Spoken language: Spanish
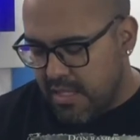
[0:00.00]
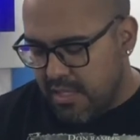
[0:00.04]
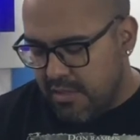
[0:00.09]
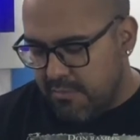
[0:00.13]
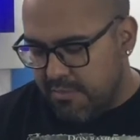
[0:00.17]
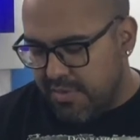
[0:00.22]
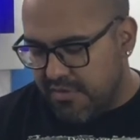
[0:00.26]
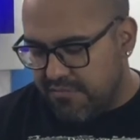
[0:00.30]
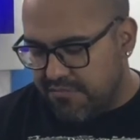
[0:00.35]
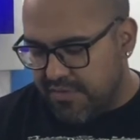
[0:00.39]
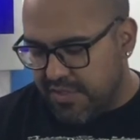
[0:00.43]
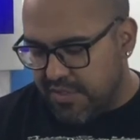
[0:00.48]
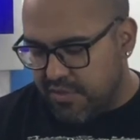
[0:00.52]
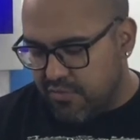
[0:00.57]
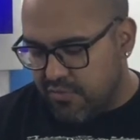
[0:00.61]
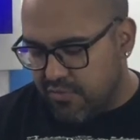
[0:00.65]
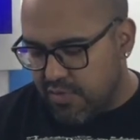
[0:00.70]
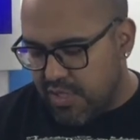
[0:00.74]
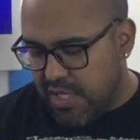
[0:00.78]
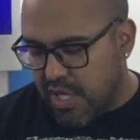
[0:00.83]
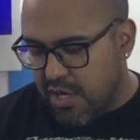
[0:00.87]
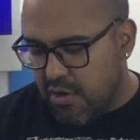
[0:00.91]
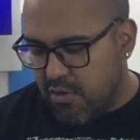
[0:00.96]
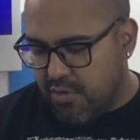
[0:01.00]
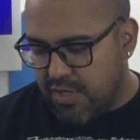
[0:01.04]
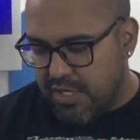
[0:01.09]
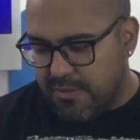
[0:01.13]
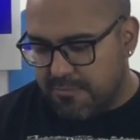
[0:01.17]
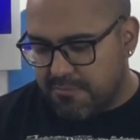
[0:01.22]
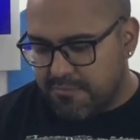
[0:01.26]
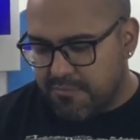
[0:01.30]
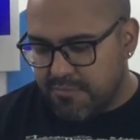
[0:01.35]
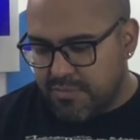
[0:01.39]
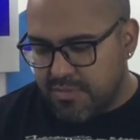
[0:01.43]
Perfecto.
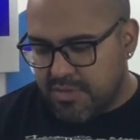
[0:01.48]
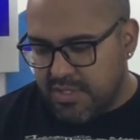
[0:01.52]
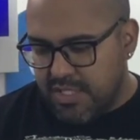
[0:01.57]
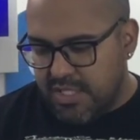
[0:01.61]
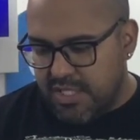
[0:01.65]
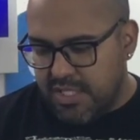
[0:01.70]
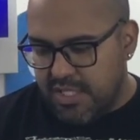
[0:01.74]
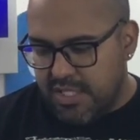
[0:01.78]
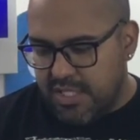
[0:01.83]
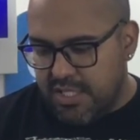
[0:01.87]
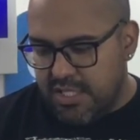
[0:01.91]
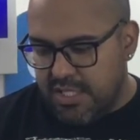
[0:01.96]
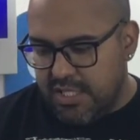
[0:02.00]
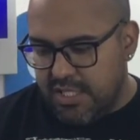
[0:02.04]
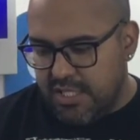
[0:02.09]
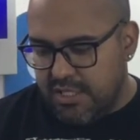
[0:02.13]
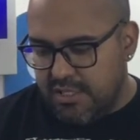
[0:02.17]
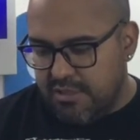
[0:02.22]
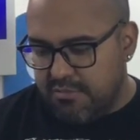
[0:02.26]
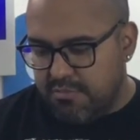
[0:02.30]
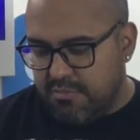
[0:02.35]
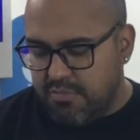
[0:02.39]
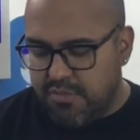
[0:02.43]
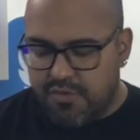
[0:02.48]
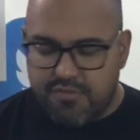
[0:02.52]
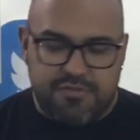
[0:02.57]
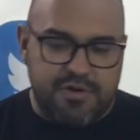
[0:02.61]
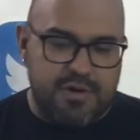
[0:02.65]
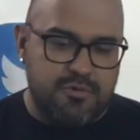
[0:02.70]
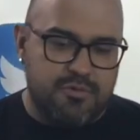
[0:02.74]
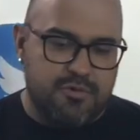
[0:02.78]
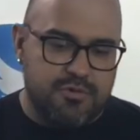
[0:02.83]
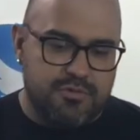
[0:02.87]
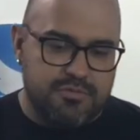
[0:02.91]
Ahora, eh, por
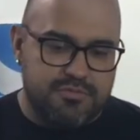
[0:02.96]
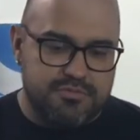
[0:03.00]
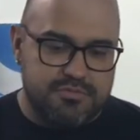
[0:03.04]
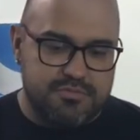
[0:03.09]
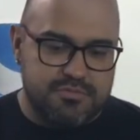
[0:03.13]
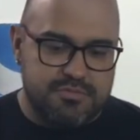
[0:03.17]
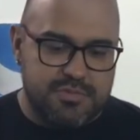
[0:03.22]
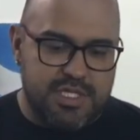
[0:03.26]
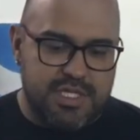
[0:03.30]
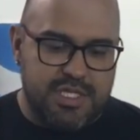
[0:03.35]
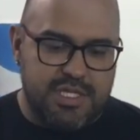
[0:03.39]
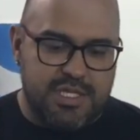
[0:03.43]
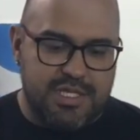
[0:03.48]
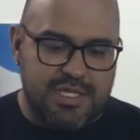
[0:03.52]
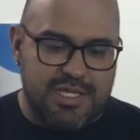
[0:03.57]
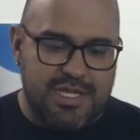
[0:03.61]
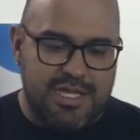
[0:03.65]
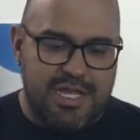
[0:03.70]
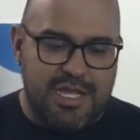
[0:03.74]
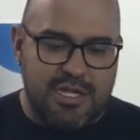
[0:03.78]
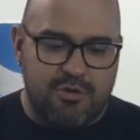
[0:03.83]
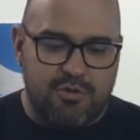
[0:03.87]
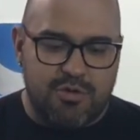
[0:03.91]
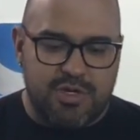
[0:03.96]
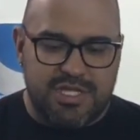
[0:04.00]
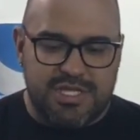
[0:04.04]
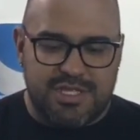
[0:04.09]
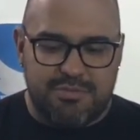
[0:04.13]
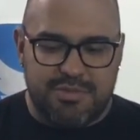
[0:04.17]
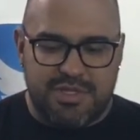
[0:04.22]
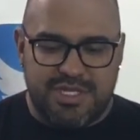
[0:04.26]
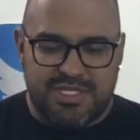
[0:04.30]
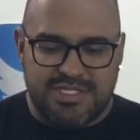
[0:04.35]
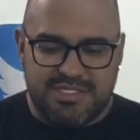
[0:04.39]
favor, eh, algo que
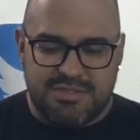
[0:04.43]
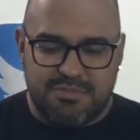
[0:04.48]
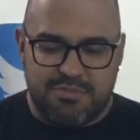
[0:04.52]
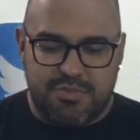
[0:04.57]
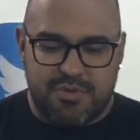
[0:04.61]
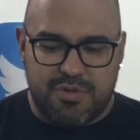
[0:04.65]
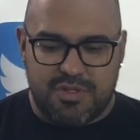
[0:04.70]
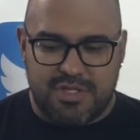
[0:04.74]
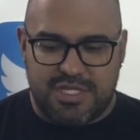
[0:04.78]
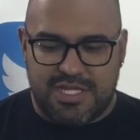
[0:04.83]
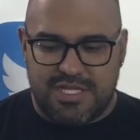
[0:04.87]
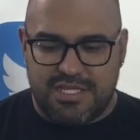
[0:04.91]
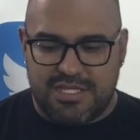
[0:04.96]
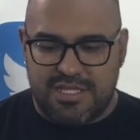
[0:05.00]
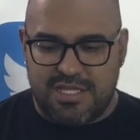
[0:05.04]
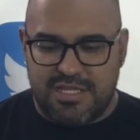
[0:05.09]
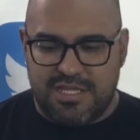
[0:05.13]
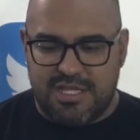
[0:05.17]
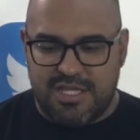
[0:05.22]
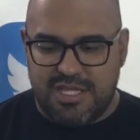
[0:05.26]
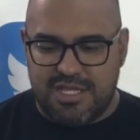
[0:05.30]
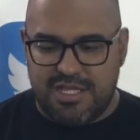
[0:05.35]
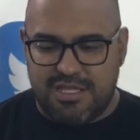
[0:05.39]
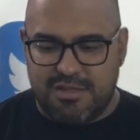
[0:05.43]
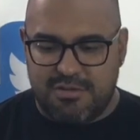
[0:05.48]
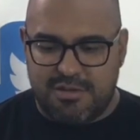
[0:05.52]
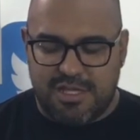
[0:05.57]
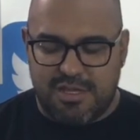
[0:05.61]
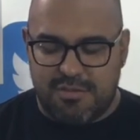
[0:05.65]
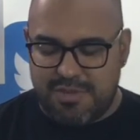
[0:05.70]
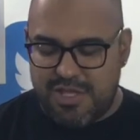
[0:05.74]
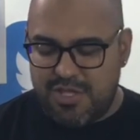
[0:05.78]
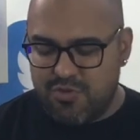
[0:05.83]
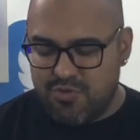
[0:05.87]
también es importante que,
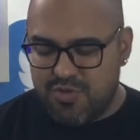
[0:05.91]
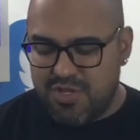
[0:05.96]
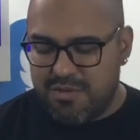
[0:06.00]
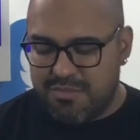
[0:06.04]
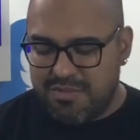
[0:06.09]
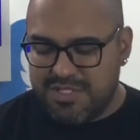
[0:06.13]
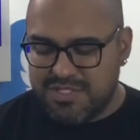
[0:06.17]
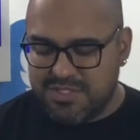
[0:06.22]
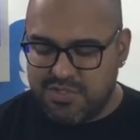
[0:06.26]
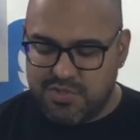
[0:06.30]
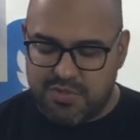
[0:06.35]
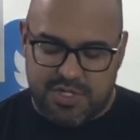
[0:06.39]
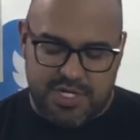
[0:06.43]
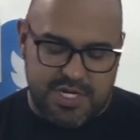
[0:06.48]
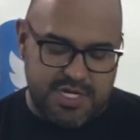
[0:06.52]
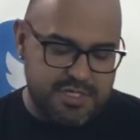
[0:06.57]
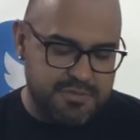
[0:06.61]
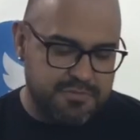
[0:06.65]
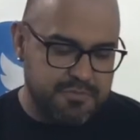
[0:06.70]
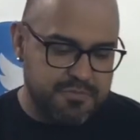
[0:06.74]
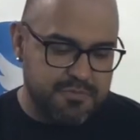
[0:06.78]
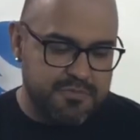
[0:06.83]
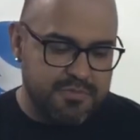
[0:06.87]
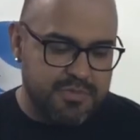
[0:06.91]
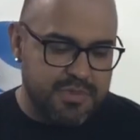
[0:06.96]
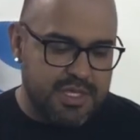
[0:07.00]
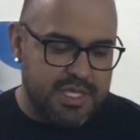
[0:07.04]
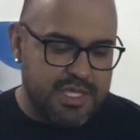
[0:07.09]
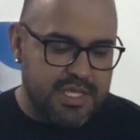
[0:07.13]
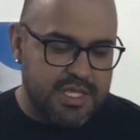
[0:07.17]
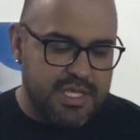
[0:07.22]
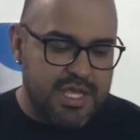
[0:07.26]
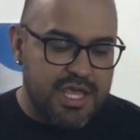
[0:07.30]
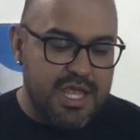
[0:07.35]
me ayude a mencionar.
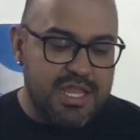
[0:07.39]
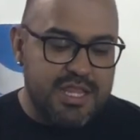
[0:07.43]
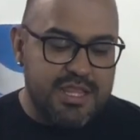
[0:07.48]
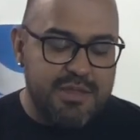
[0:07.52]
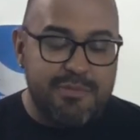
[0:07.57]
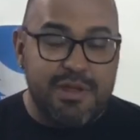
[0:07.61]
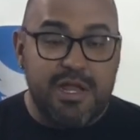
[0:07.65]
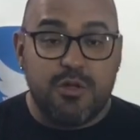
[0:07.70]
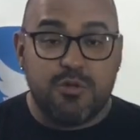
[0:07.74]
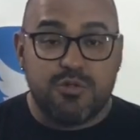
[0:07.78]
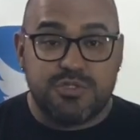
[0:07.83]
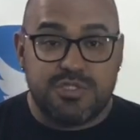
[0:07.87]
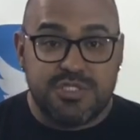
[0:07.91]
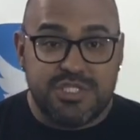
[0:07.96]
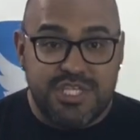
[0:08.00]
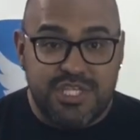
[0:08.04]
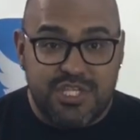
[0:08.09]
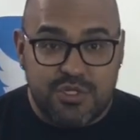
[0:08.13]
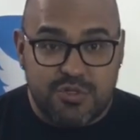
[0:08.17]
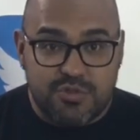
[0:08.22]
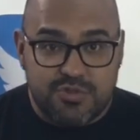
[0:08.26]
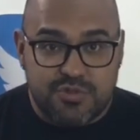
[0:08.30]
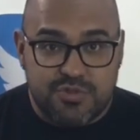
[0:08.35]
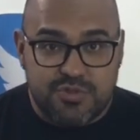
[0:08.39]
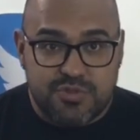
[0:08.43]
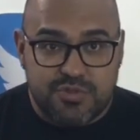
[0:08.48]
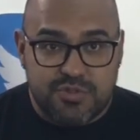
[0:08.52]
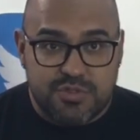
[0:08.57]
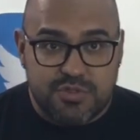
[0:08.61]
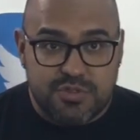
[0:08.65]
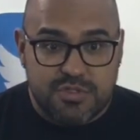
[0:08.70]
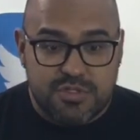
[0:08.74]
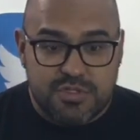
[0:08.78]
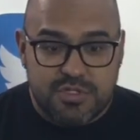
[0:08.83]
El tema de los niños.
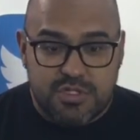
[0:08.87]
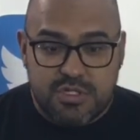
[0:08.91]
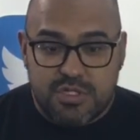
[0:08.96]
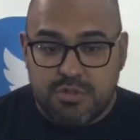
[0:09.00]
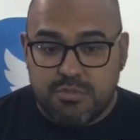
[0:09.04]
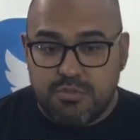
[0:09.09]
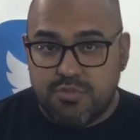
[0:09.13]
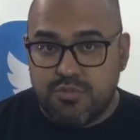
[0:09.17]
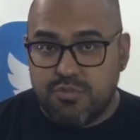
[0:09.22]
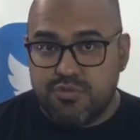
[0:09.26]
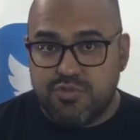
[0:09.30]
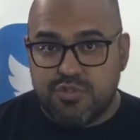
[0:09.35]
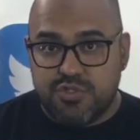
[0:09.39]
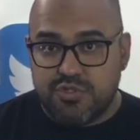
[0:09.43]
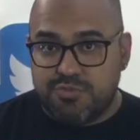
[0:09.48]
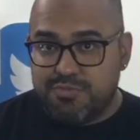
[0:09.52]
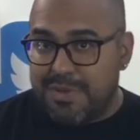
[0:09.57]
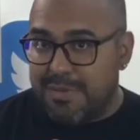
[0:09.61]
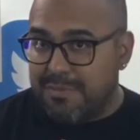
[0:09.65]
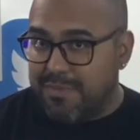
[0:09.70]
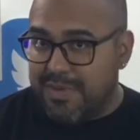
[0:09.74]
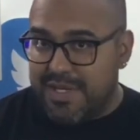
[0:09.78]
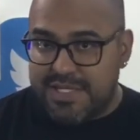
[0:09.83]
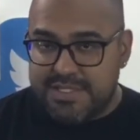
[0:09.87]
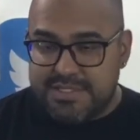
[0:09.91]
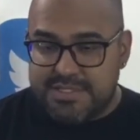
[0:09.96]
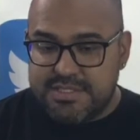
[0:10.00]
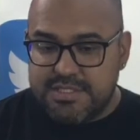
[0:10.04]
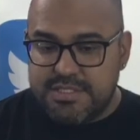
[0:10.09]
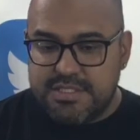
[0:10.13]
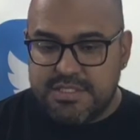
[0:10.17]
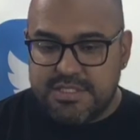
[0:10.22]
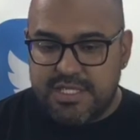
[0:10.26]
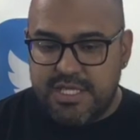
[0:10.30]
Muchos
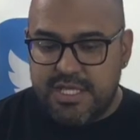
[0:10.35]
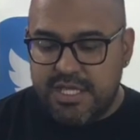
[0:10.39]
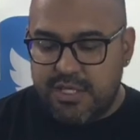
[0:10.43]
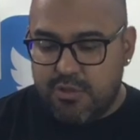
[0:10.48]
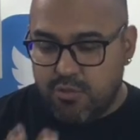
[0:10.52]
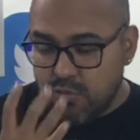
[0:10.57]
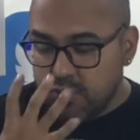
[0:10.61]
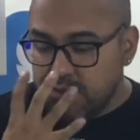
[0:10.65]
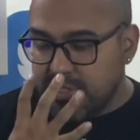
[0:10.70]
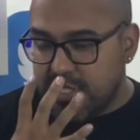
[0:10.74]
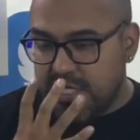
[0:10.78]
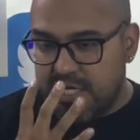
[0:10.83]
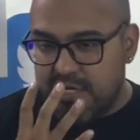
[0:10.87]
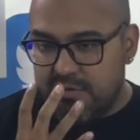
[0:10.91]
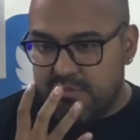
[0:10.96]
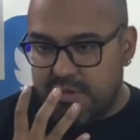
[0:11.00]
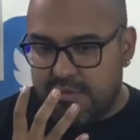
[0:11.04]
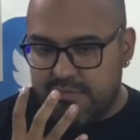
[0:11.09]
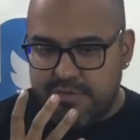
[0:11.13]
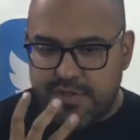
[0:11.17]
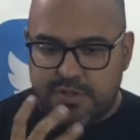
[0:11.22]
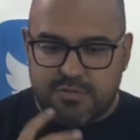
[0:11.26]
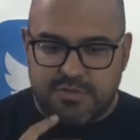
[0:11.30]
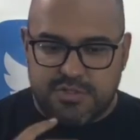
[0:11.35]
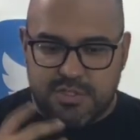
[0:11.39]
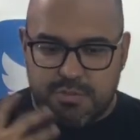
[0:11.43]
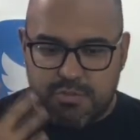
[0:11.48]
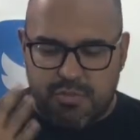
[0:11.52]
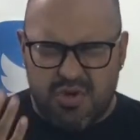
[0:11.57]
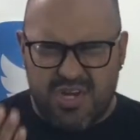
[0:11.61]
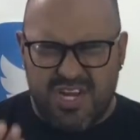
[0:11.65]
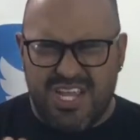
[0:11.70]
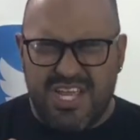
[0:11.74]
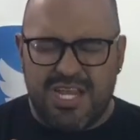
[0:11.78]
papás eh, usan el bardijo, se
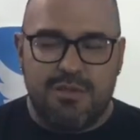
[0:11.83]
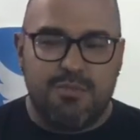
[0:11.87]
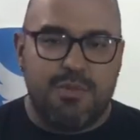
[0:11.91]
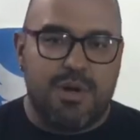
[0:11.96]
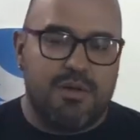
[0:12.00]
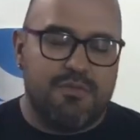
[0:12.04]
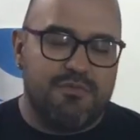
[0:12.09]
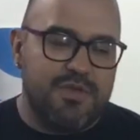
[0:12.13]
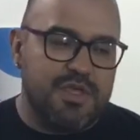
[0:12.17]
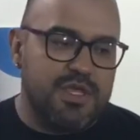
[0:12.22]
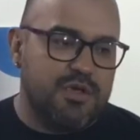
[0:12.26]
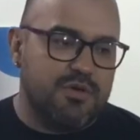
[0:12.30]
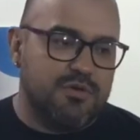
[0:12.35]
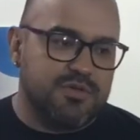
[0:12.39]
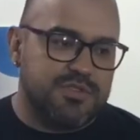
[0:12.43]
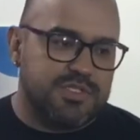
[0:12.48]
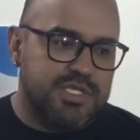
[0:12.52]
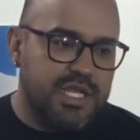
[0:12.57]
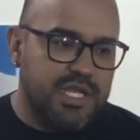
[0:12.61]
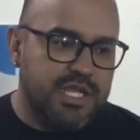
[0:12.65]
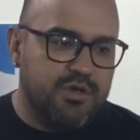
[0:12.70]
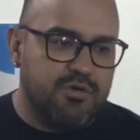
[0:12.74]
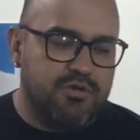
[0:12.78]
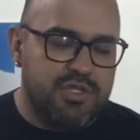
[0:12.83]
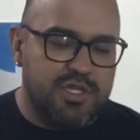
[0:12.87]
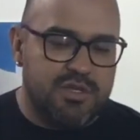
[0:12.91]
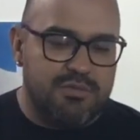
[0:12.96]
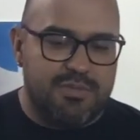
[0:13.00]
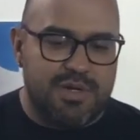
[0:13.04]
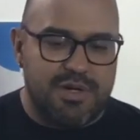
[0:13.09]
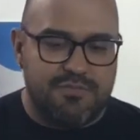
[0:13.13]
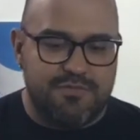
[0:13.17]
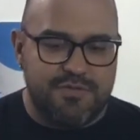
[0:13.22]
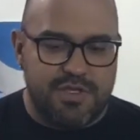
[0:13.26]
ponen el bardijo, salen con el
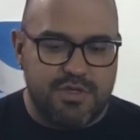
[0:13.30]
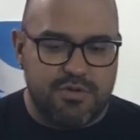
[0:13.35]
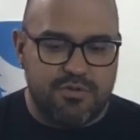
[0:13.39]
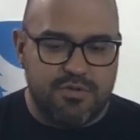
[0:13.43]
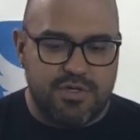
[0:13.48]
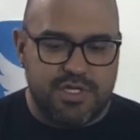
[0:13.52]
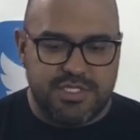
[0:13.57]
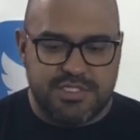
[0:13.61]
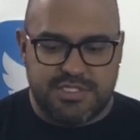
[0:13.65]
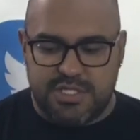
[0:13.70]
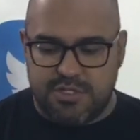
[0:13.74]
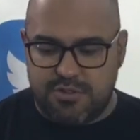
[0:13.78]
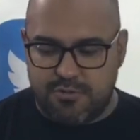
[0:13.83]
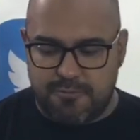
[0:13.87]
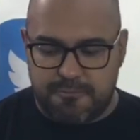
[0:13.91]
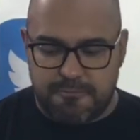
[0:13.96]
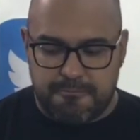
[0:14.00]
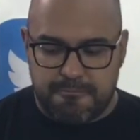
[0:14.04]
bardijo, qué sé yo.